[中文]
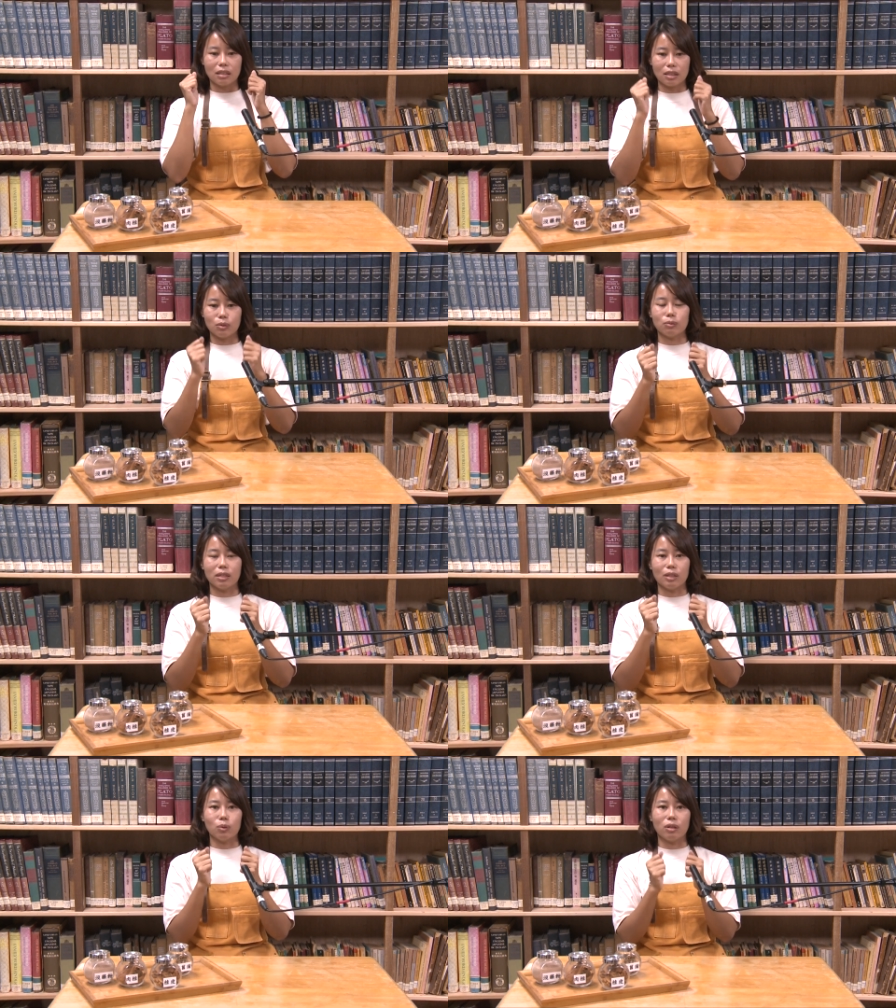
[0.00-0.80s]
耶稣
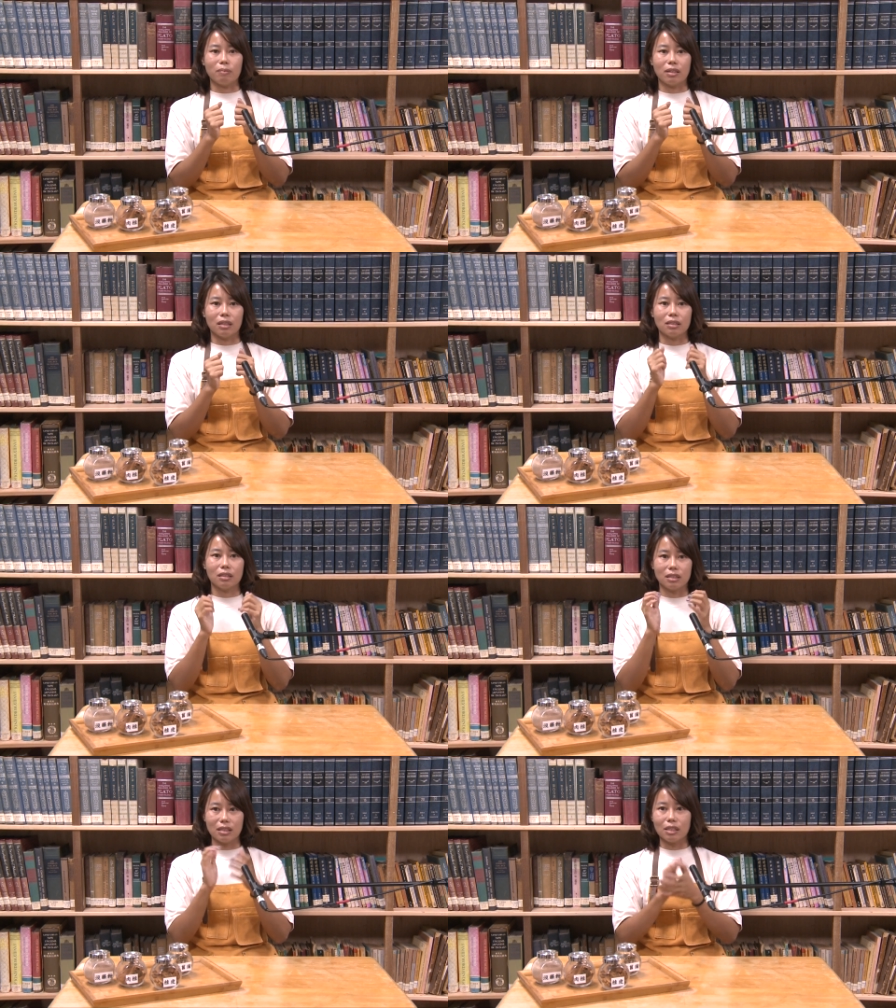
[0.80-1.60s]
在对面
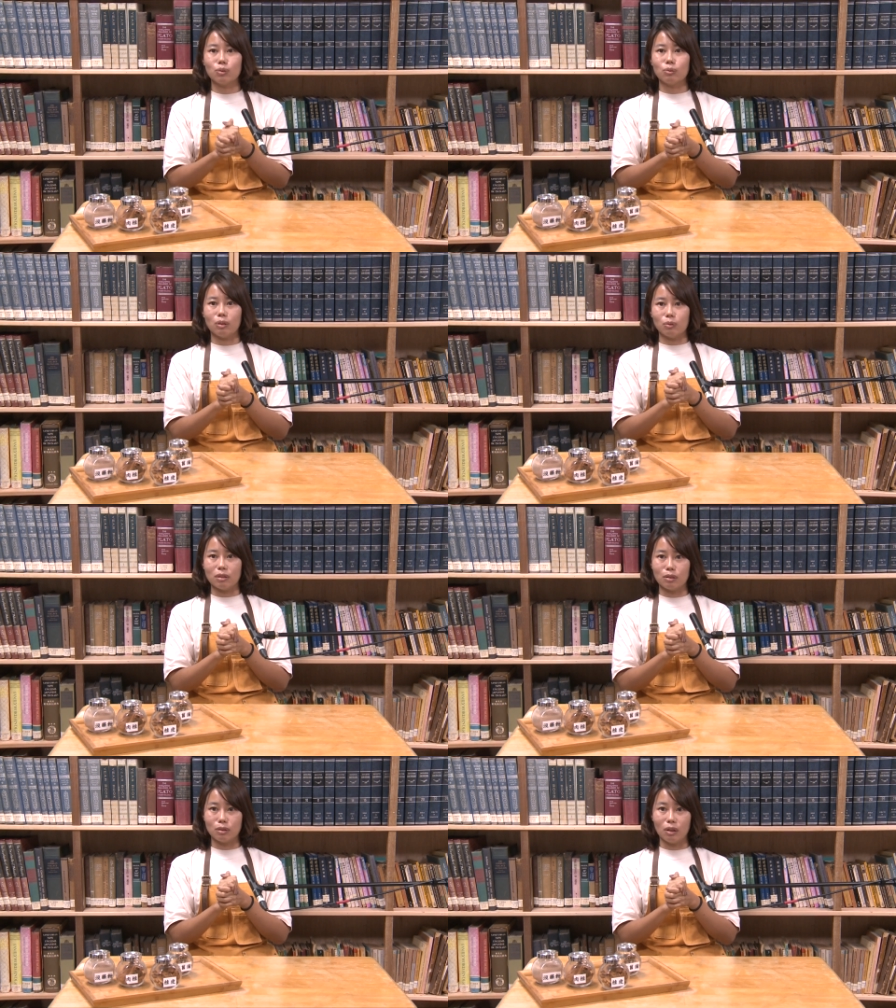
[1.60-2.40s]
接住了我
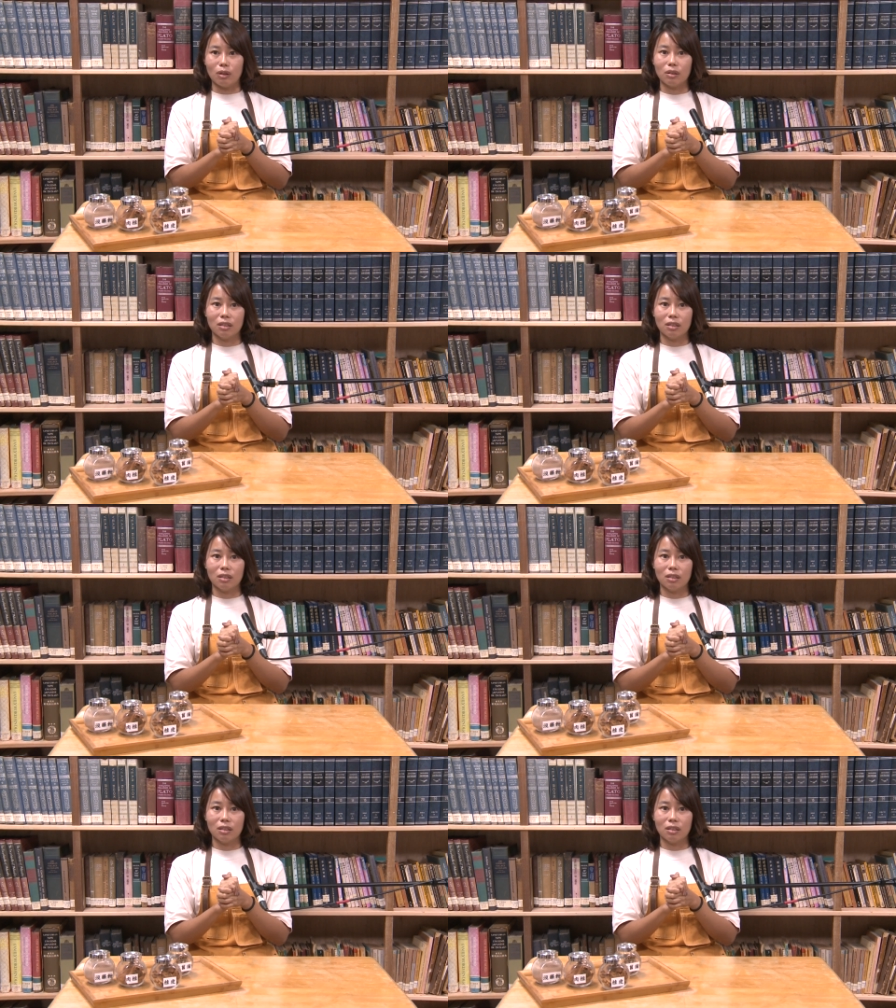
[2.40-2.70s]
的手，